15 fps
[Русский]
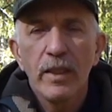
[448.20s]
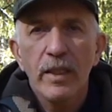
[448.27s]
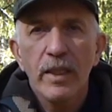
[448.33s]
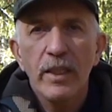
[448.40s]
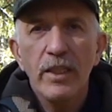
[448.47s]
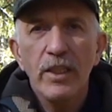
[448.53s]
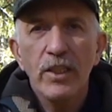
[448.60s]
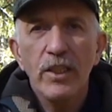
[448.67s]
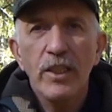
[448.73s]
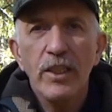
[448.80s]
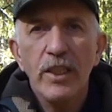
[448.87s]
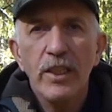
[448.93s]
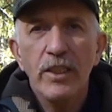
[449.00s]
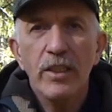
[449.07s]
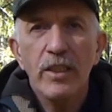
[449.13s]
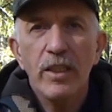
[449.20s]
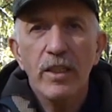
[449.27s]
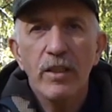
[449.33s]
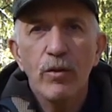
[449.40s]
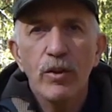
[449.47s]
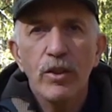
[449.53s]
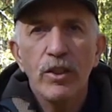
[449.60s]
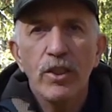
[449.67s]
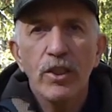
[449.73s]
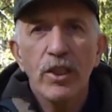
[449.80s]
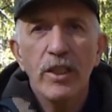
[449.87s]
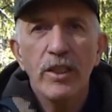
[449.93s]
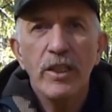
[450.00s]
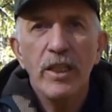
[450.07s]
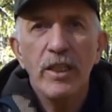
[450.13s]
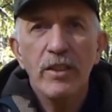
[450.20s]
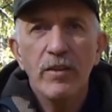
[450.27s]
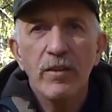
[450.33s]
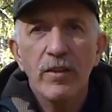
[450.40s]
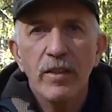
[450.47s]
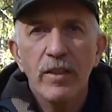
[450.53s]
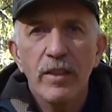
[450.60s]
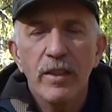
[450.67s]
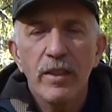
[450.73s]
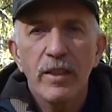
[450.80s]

Конечно, есть охотничьи хозяйства,